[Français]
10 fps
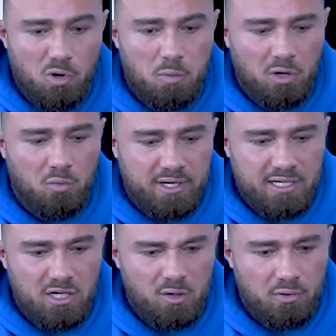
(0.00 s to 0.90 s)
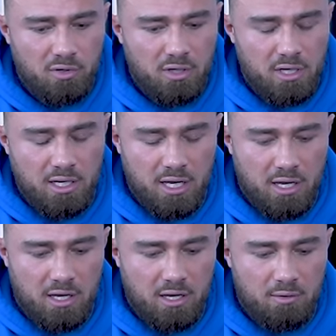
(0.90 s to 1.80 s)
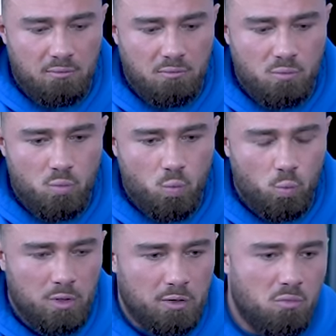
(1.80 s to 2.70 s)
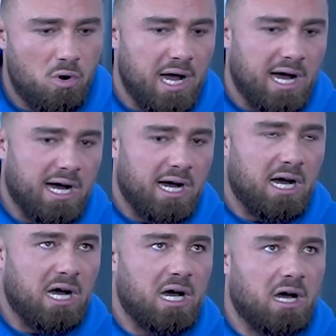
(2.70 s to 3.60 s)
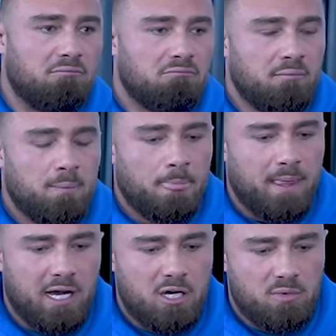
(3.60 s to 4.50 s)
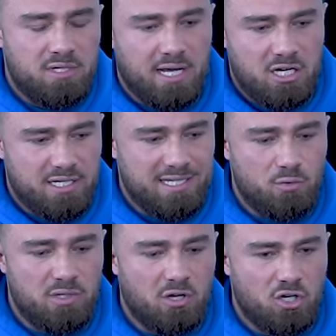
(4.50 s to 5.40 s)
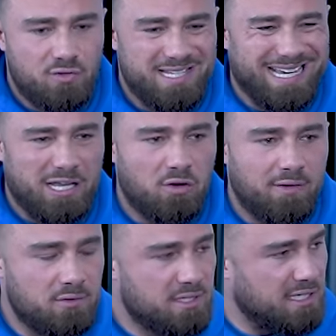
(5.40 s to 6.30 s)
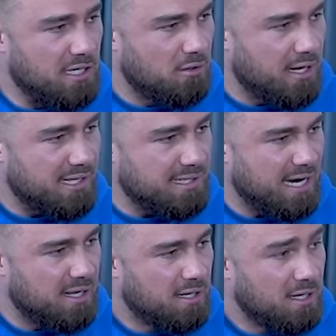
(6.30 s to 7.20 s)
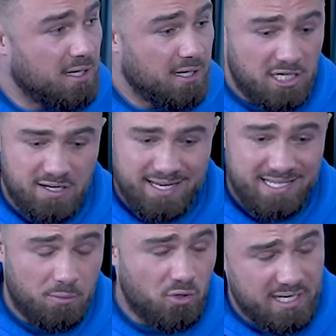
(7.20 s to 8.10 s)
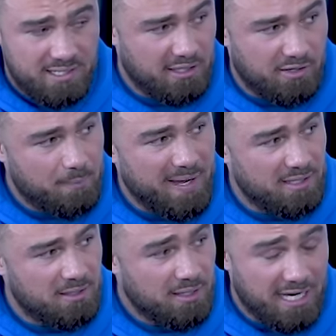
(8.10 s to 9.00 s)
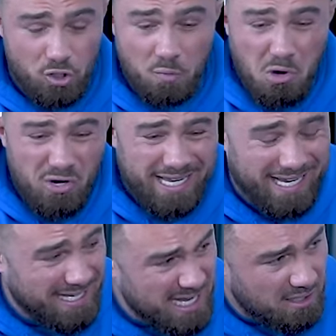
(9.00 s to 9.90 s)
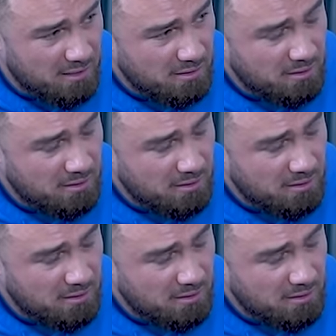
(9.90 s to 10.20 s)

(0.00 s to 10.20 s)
pour prendre mon exemple, euh, moi, à, comment dirais-je, à 18 ans, je faisais 91 kilos à la salle. J'avais des abdos et des stries dans les pecs. Et je ne prenais rien